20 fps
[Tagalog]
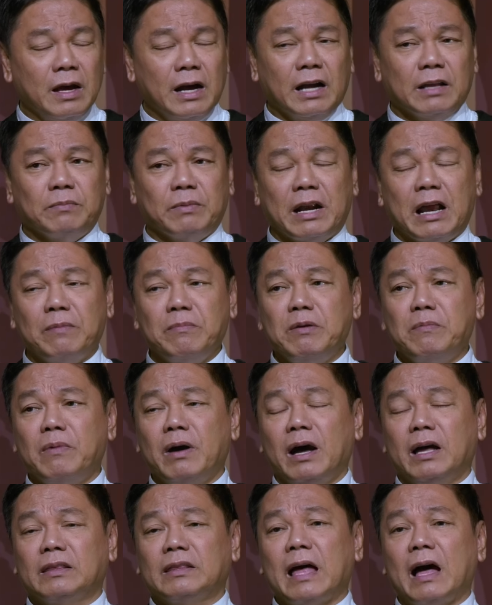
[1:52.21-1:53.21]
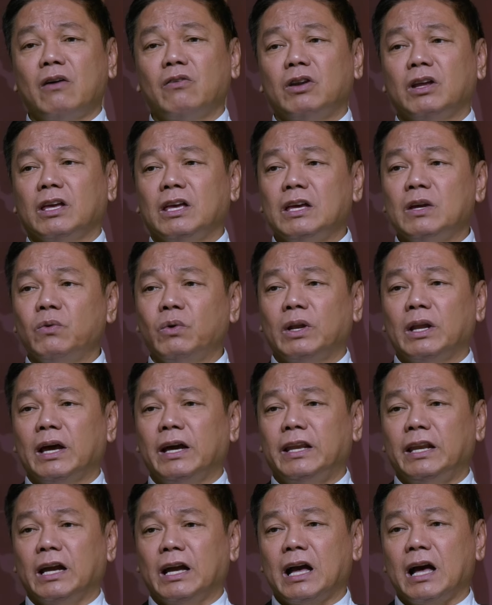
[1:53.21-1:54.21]
At marami mga tao
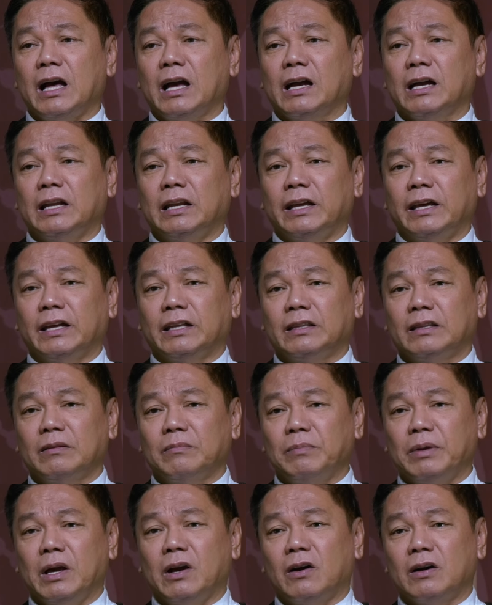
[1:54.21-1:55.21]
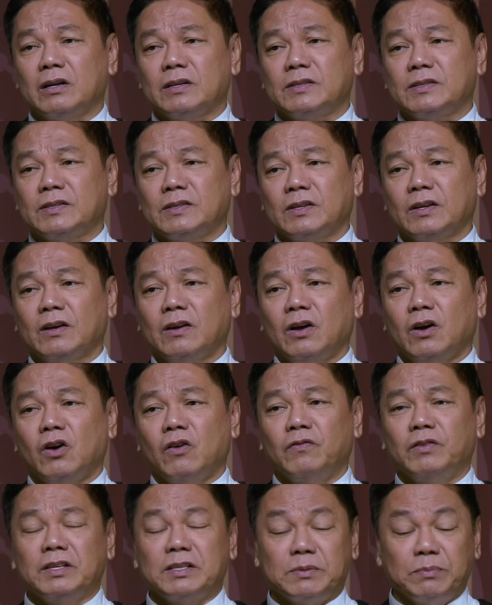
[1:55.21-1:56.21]
naghihiwalay, nagkakagalit because
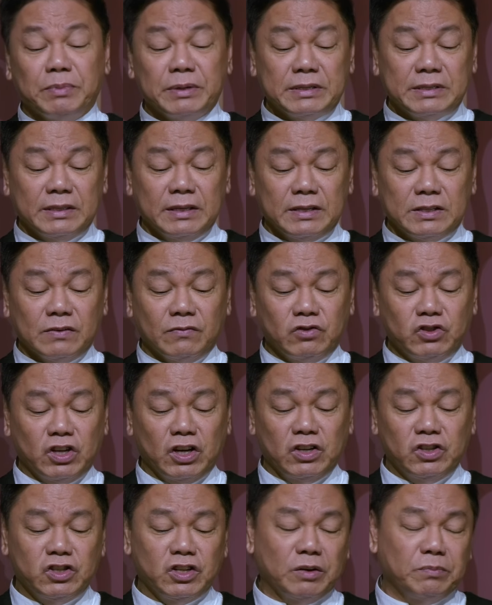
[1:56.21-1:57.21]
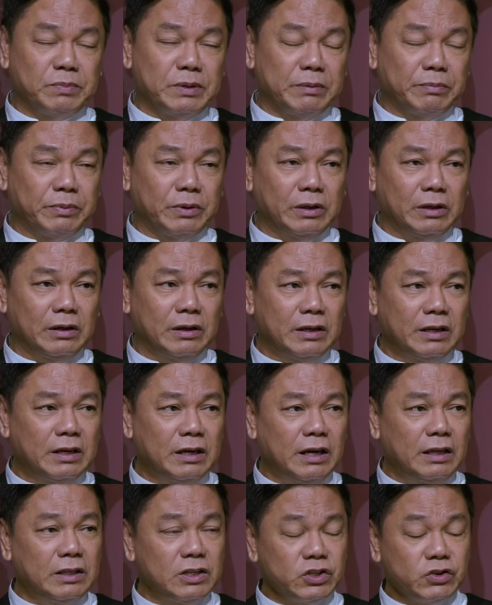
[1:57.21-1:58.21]
of this business of changing people.
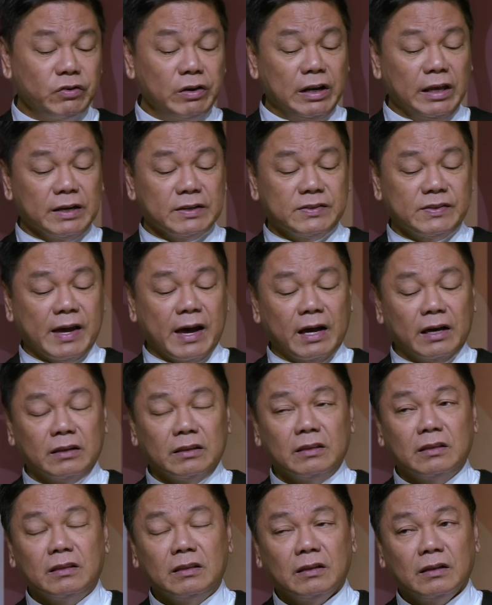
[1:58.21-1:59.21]
It is really a sad